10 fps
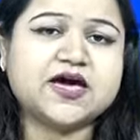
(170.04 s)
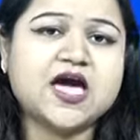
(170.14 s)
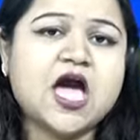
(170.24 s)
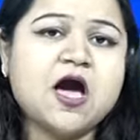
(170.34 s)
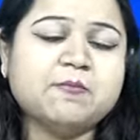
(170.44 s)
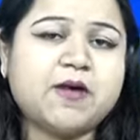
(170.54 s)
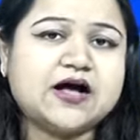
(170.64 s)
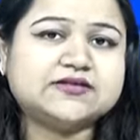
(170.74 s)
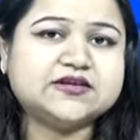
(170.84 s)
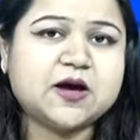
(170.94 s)
में
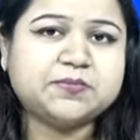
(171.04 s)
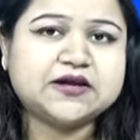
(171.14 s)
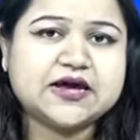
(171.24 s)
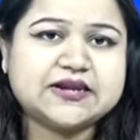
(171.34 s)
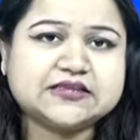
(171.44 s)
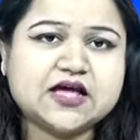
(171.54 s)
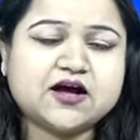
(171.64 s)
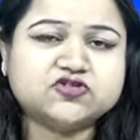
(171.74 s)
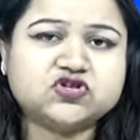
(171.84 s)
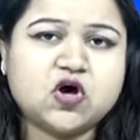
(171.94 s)
पार्टी अपने नए नेता
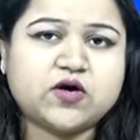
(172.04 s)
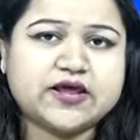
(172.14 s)
का चुनाव